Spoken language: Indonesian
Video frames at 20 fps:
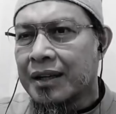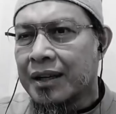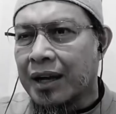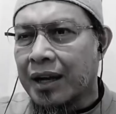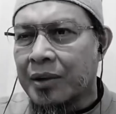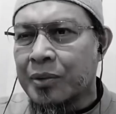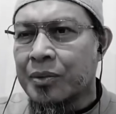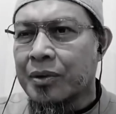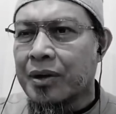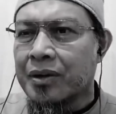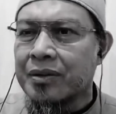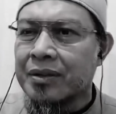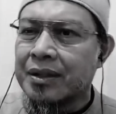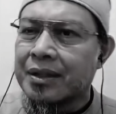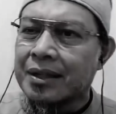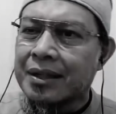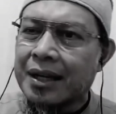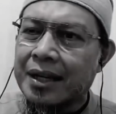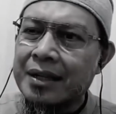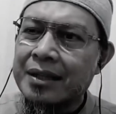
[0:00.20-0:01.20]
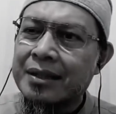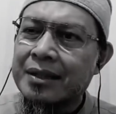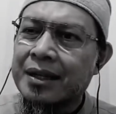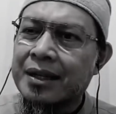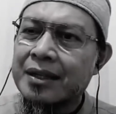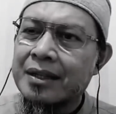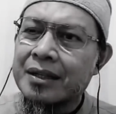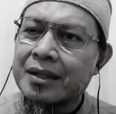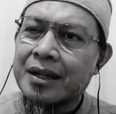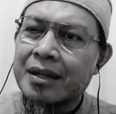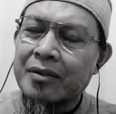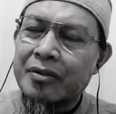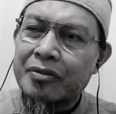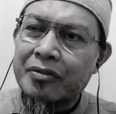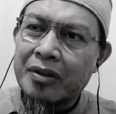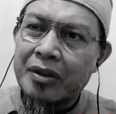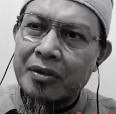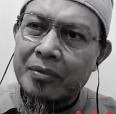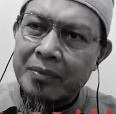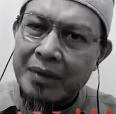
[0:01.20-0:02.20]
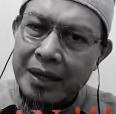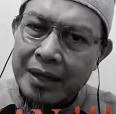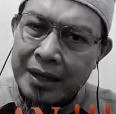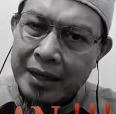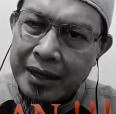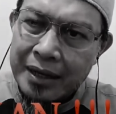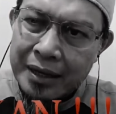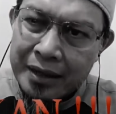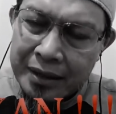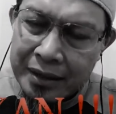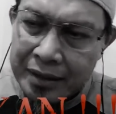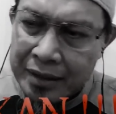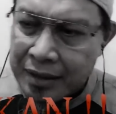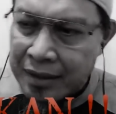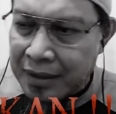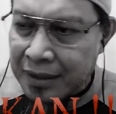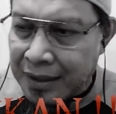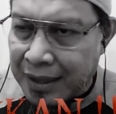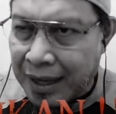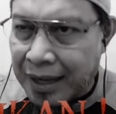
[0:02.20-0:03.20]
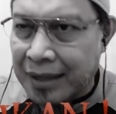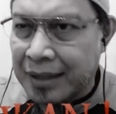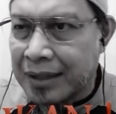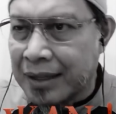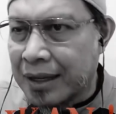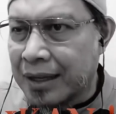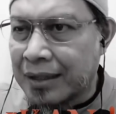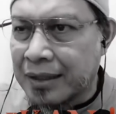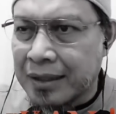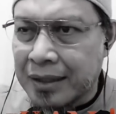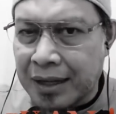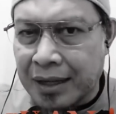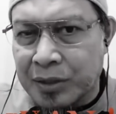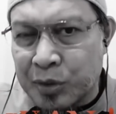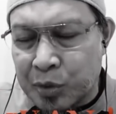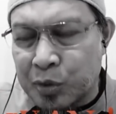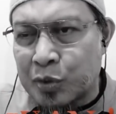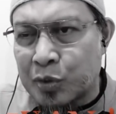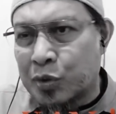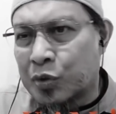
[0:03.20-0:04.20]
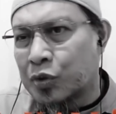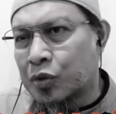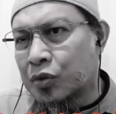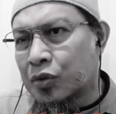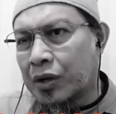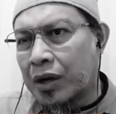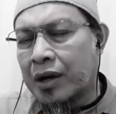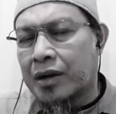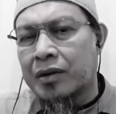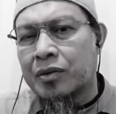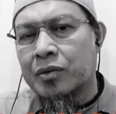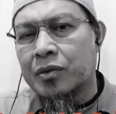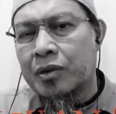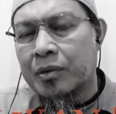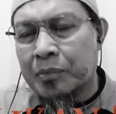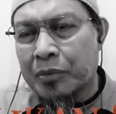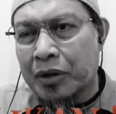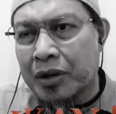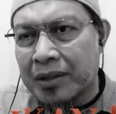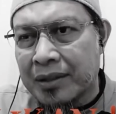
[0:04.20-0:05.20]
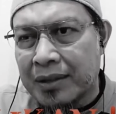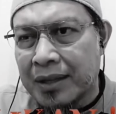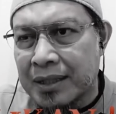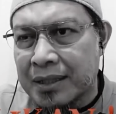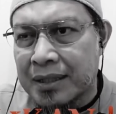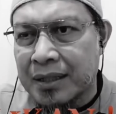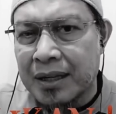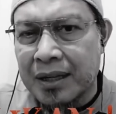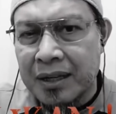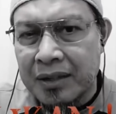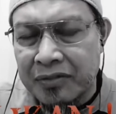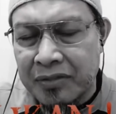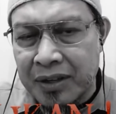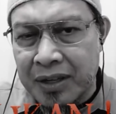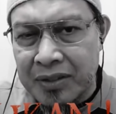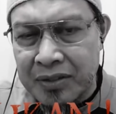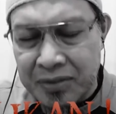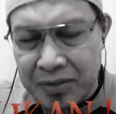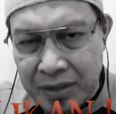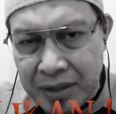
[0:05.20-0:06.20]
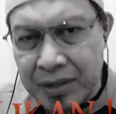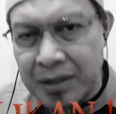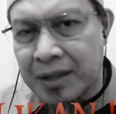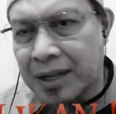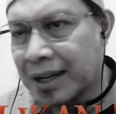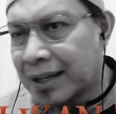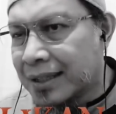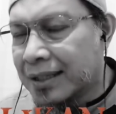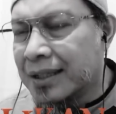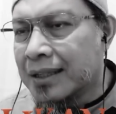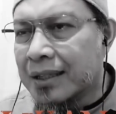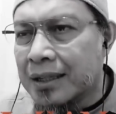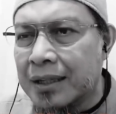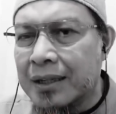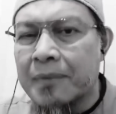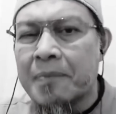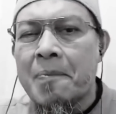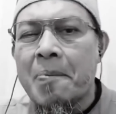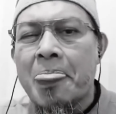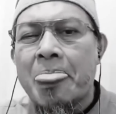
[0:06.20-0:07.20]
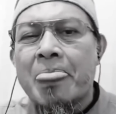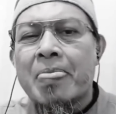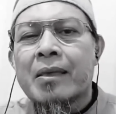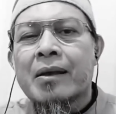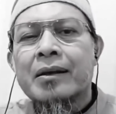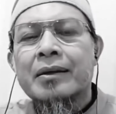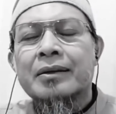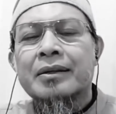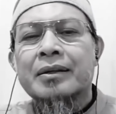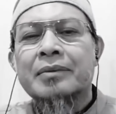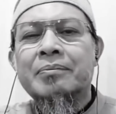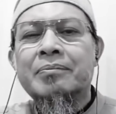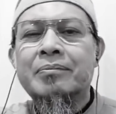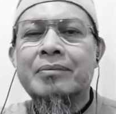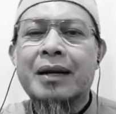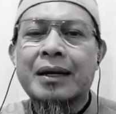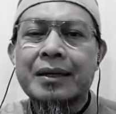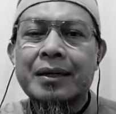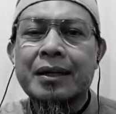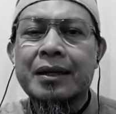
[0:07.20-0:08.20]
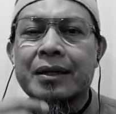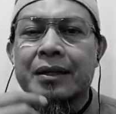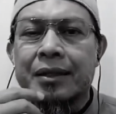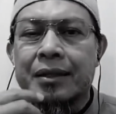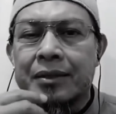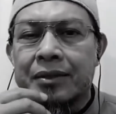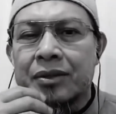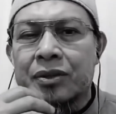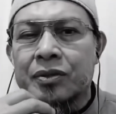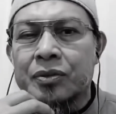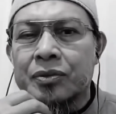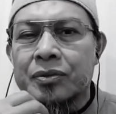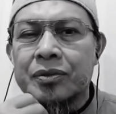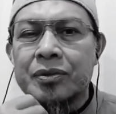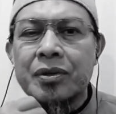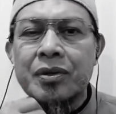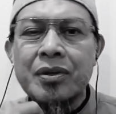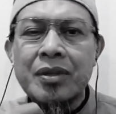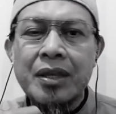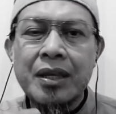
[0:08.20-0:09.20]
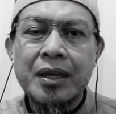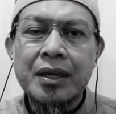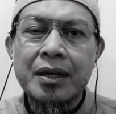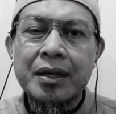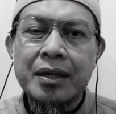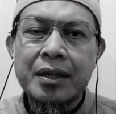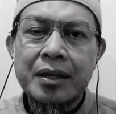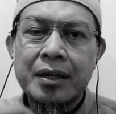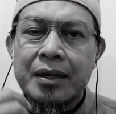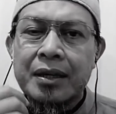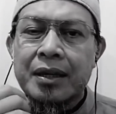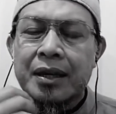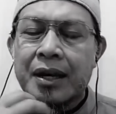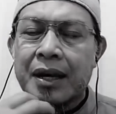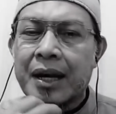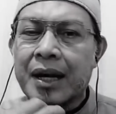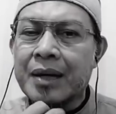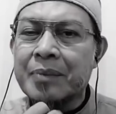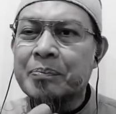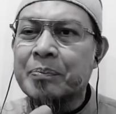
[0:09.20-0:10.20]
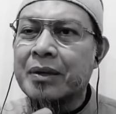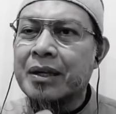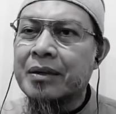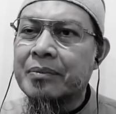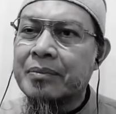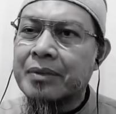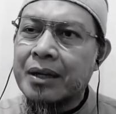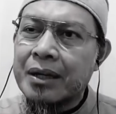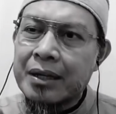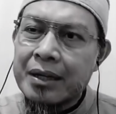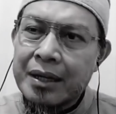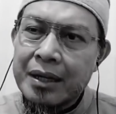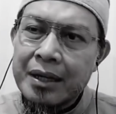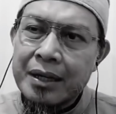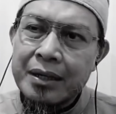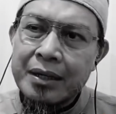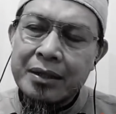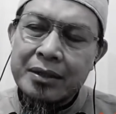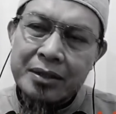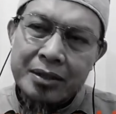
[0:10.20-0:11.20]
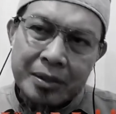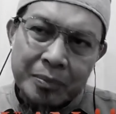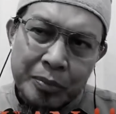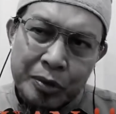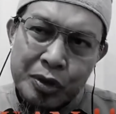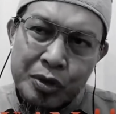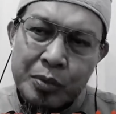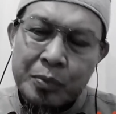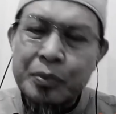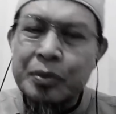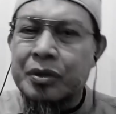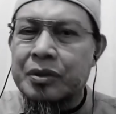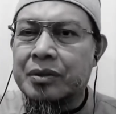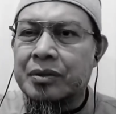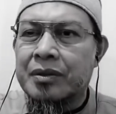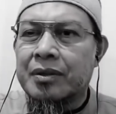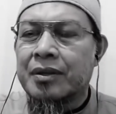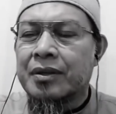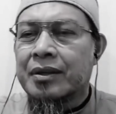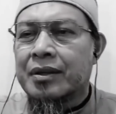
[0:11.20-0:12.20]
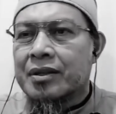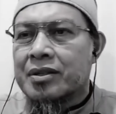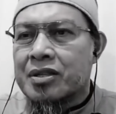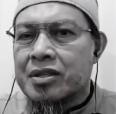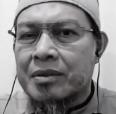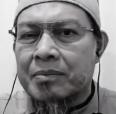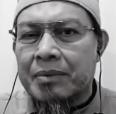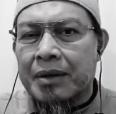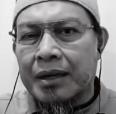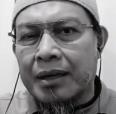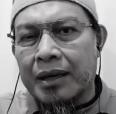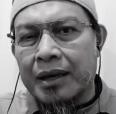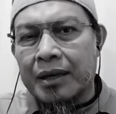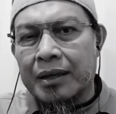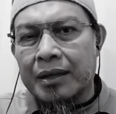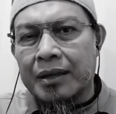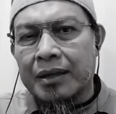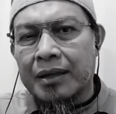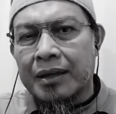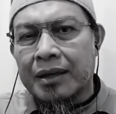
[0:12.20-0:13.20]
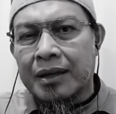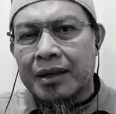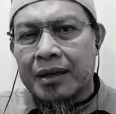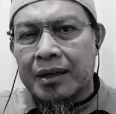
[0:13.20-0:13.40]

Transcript: Lalu kalau kita kaitkan dengan fenomena keadaan kasus Ardul Muqaddasah Palestina hari ini, maka sesungguhnya apa yang mereka sebut-sebut sebagai